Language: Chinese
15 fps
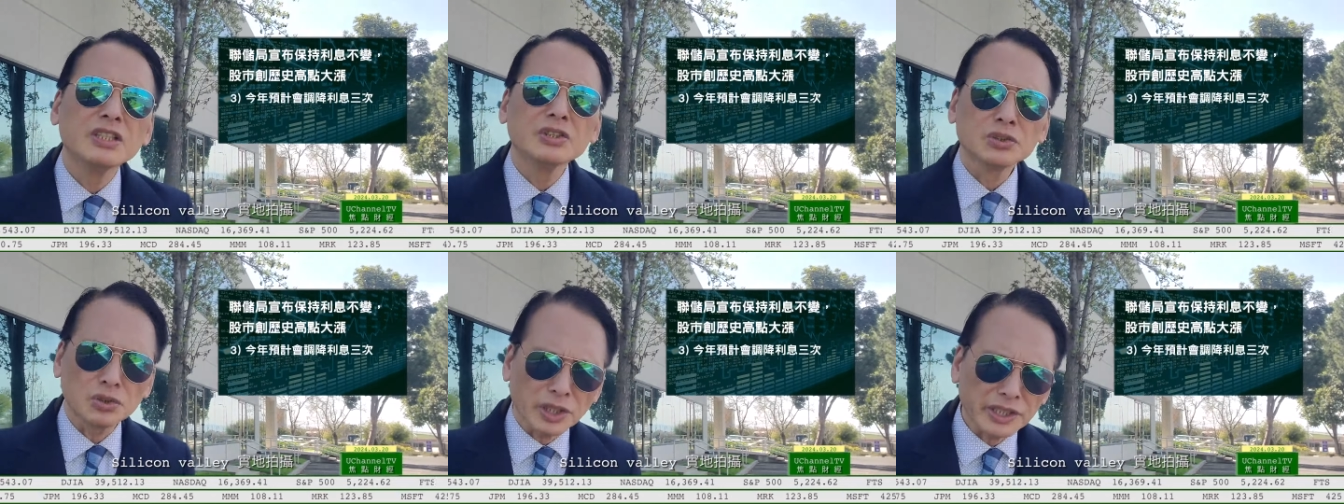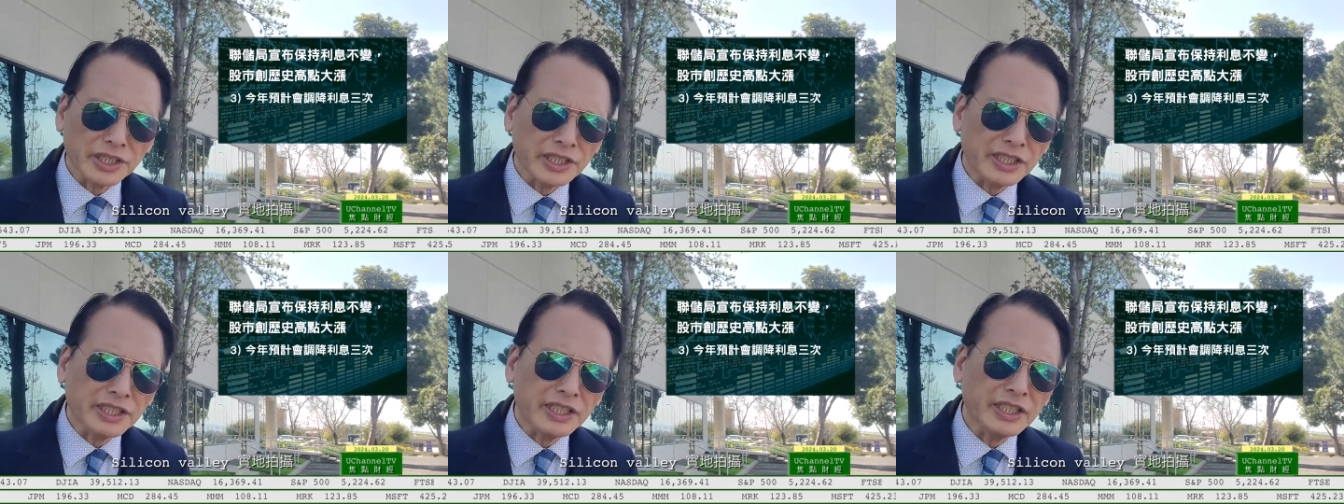所
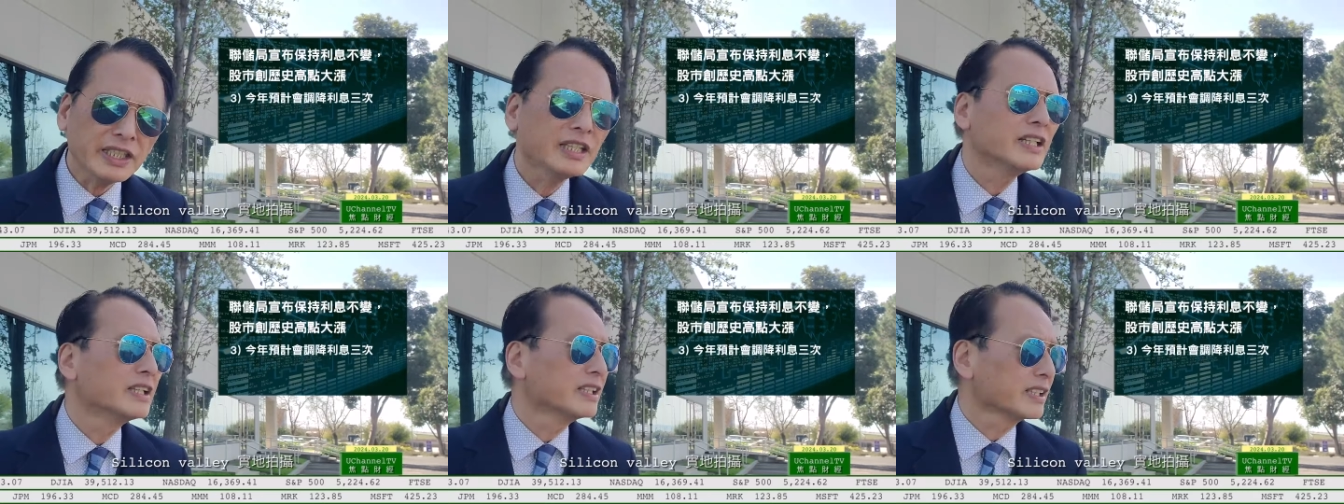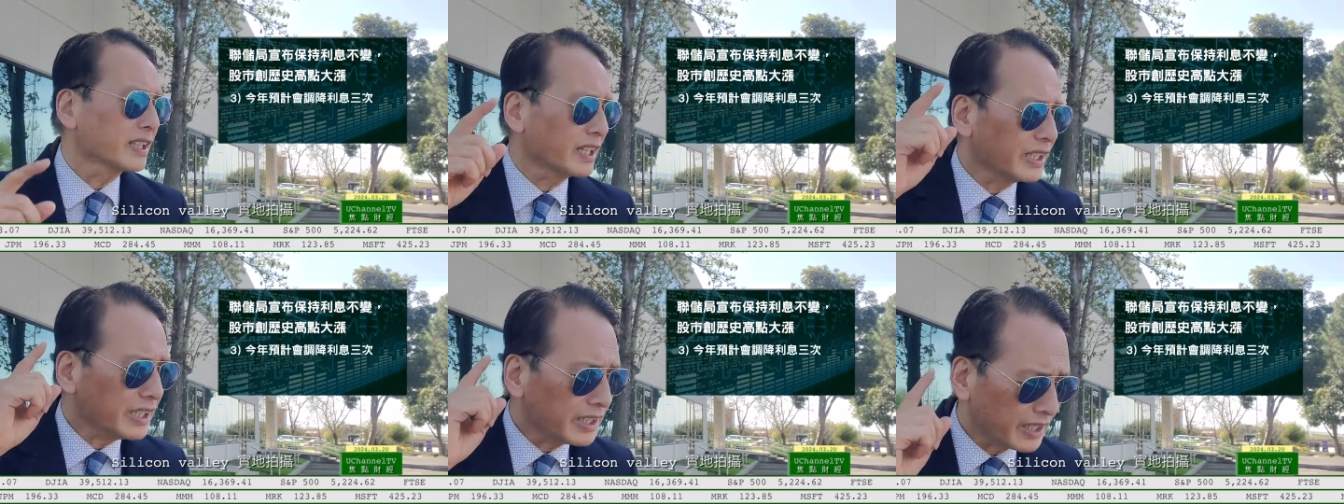以
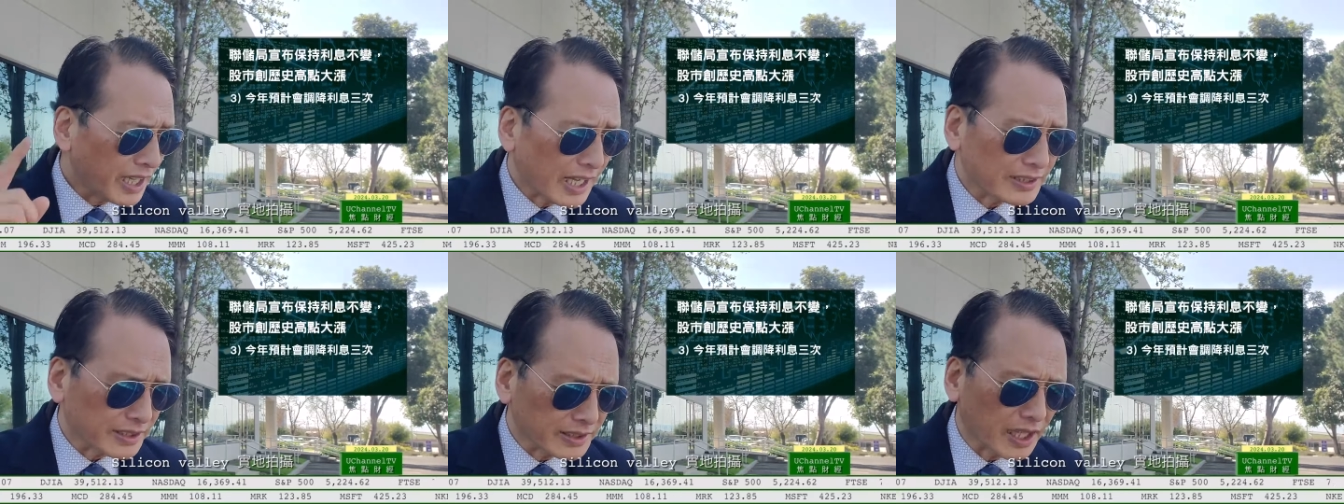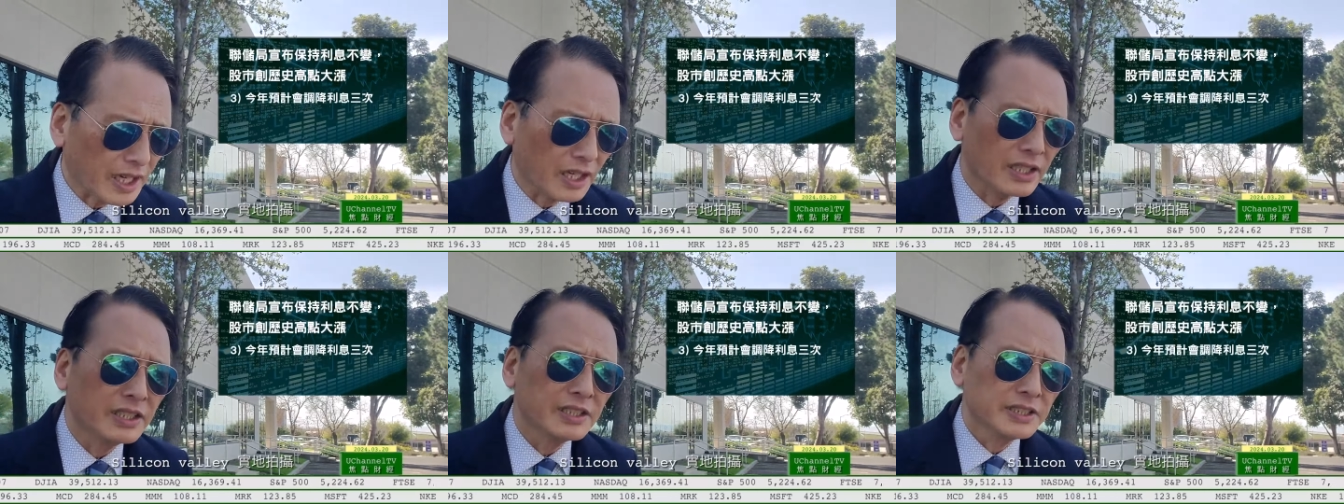可以看得到，